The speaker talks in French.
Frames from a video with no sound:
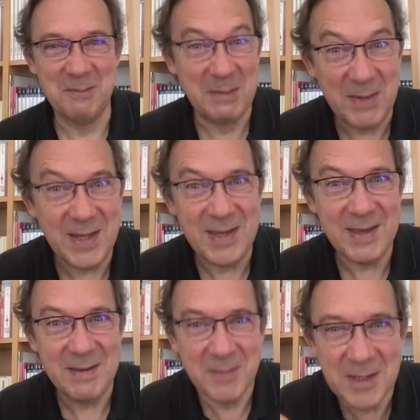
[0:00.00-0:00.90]
mes
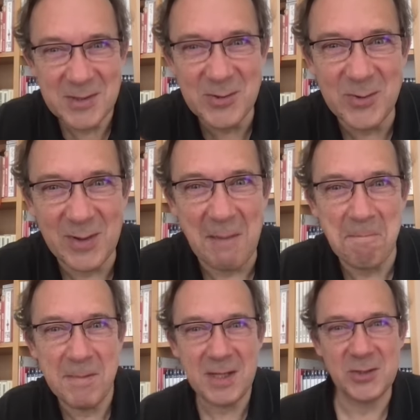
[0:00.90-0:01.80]
Béliers, bien sûr, la
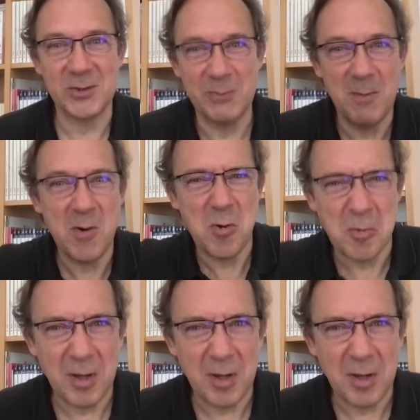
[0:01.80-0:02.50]
pêche en ce moment.